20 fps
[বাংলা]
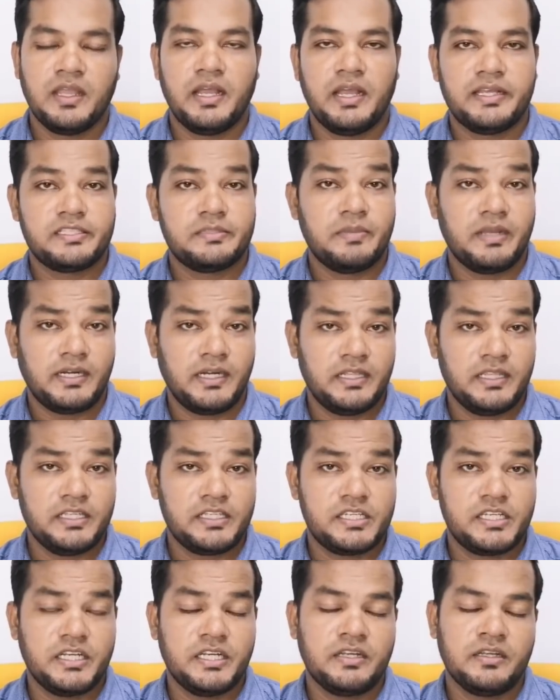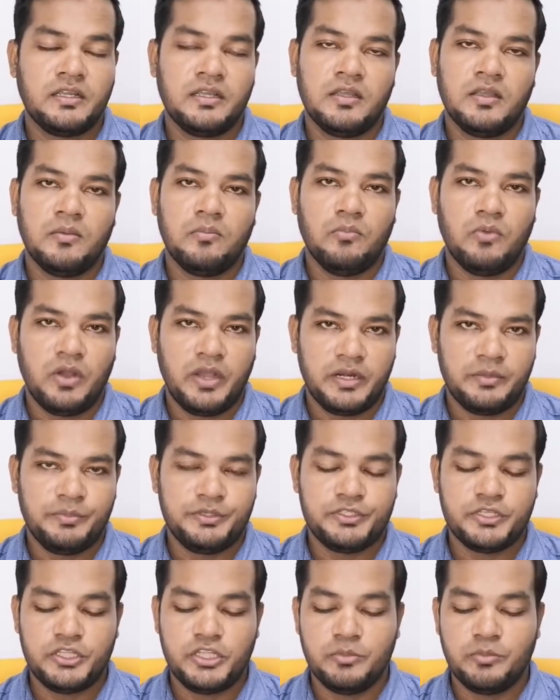আজ বাংলাদেশের মহান
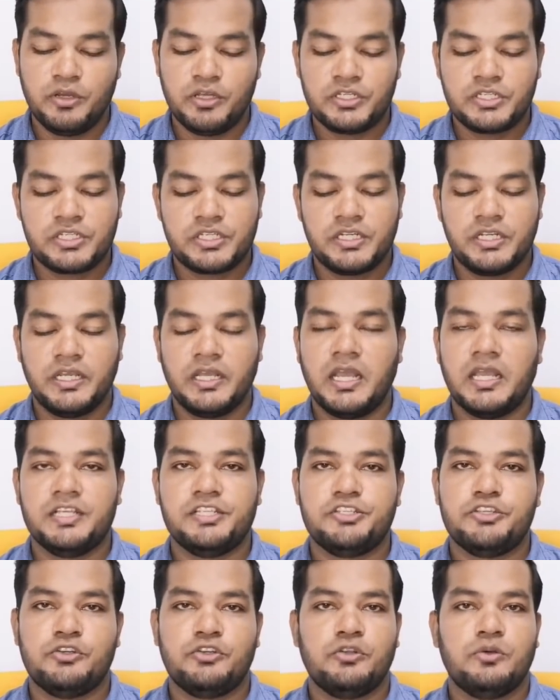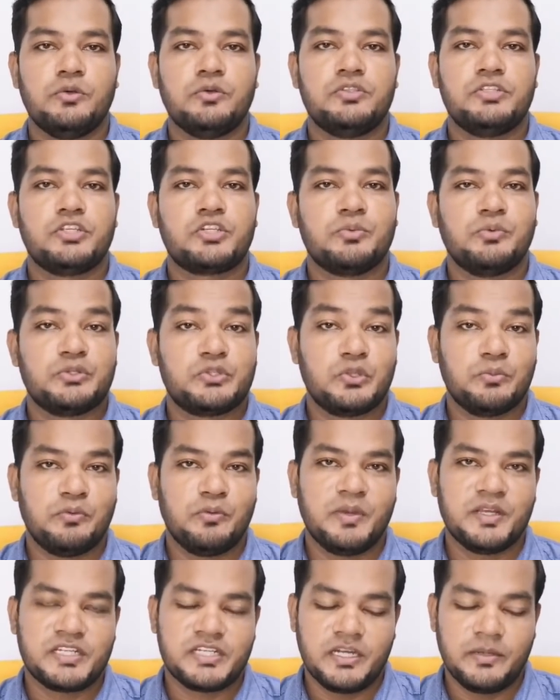বিজয় দিবস এর জন্য যে সমস্ত
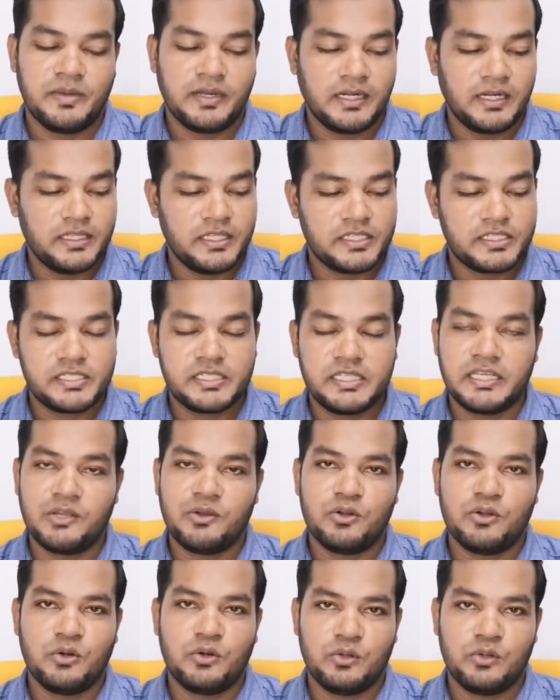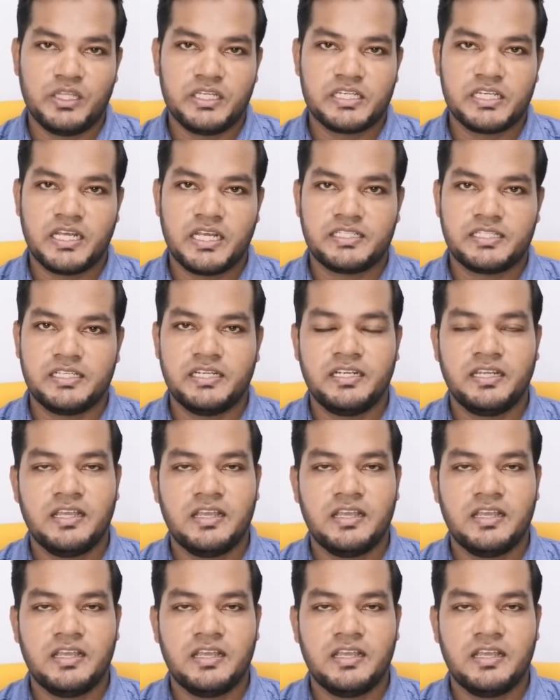প্রবাসীরা বাংলাদেশ থেকে অন্যান্য দেশে আছেন